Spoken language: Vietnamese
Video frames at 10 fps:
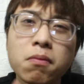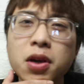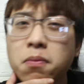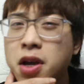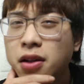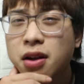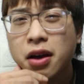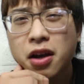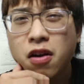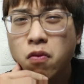Mình biết là
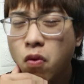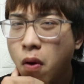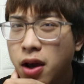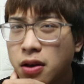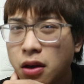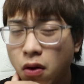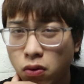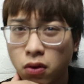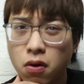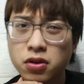cái góc quay kiểu
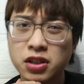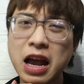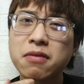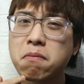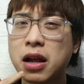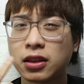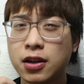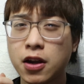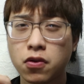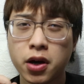nó sát mặt thế
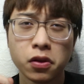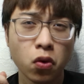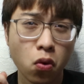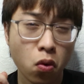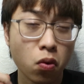này nó hơi tù